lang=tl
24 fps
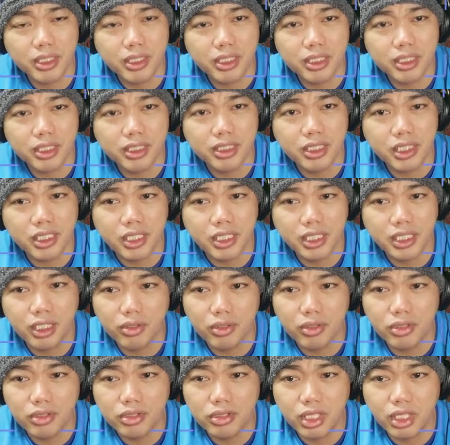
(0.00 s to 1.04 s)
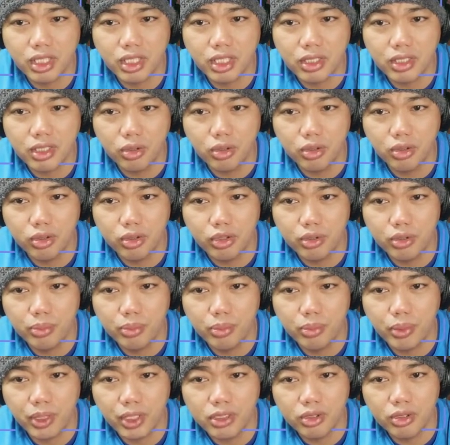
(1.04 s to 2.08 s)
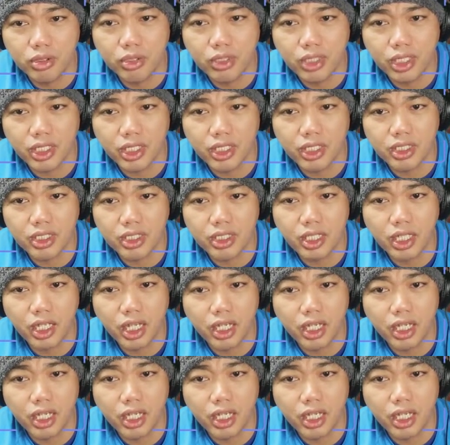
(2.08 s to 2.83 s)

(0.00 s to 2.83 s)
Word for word: pwede siyang i-download sa Google Play Store and